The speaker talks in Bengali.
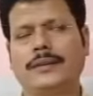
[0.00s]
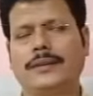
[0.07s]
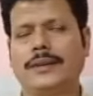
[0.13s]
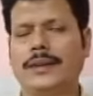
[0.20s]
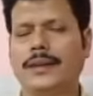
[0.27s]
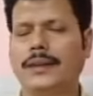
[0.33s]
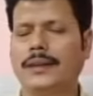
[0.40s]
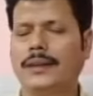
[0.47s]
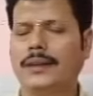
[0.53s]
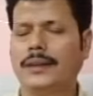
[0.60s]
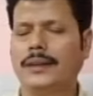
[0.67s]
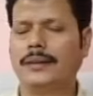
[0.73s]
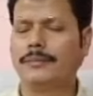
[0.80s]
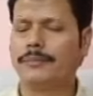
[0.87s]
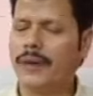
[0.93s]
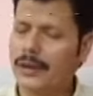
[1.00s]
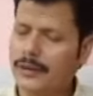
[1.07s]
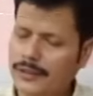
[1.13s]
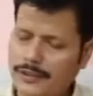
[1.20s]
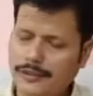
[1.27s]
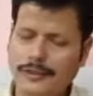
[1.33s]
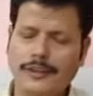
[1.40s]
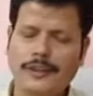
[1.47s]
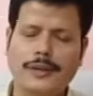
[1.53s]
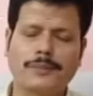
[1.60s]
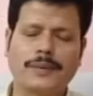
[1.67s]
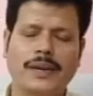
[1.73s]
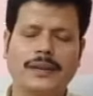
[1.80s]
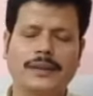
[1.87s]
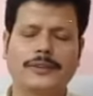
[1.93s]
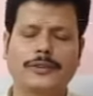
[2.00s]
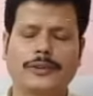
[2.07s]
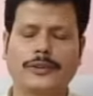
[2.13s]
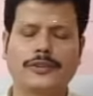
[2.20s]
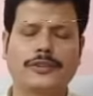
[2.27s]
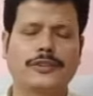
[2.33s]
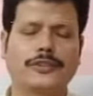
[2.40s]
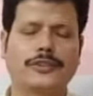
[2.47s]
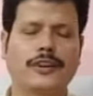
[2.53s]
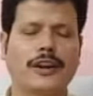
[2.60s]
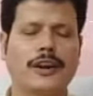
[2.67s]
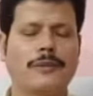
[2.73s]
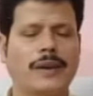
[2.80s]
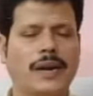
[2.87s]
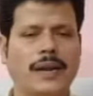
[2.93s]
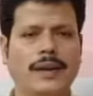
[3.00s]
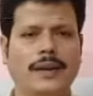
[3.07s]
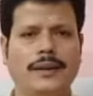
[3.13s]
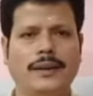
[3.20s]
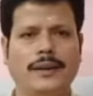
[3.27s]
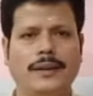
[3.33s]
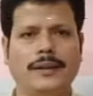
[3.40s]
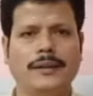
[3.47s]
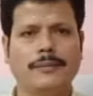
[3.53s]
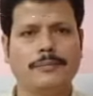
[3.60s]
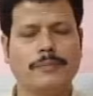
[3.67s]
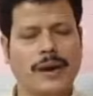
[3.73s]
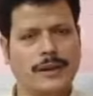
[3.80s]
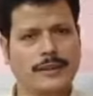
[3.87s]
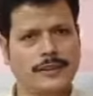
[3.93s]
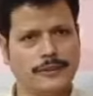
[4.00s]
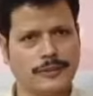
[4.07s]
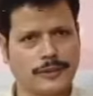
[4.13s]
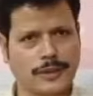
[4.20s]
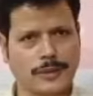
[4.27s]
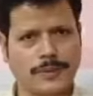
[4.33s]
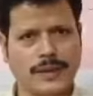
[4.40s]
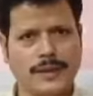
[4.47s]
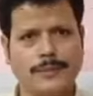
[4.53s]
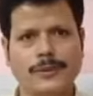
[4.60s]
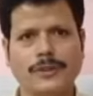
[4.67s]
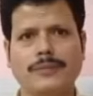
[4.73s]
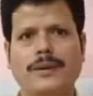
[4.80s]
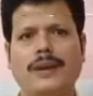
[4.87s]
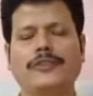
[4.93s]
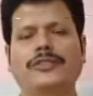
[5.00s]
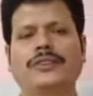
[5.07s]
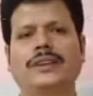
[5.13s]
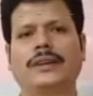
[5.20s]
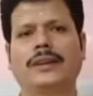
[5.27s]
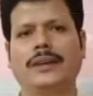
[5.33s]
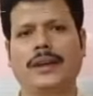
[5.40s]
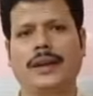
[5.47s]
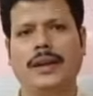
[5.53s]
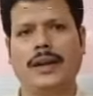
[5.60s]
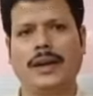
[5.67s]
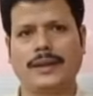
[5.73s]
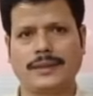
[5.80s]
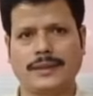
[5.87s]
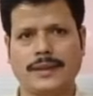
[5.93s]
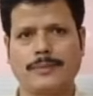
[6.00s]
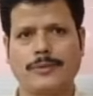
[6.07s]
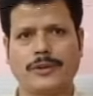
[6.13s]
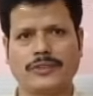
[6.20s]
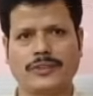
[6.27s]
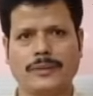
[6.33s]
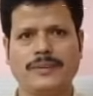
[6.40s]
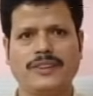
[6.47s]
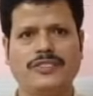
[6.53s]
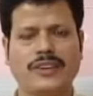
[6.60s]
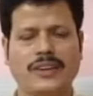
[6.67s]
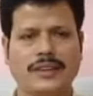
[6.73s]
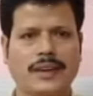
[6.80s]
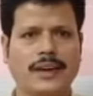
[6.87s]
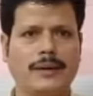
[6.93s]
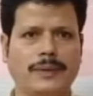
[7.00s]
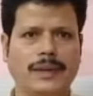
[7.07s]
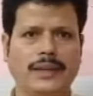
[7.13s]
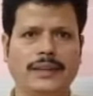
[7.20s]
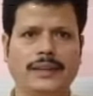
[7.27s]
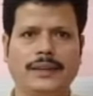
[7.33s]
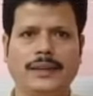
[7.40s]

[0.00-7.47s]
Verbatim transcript: যে ভারতীয় জনতা পার্টির সদস্যের সংখ্যা বাড়া ভারতীয় জনতা পার্টির প্রতি মানুষের আস্থা ভরসা বিশ্বাস রাখা মানে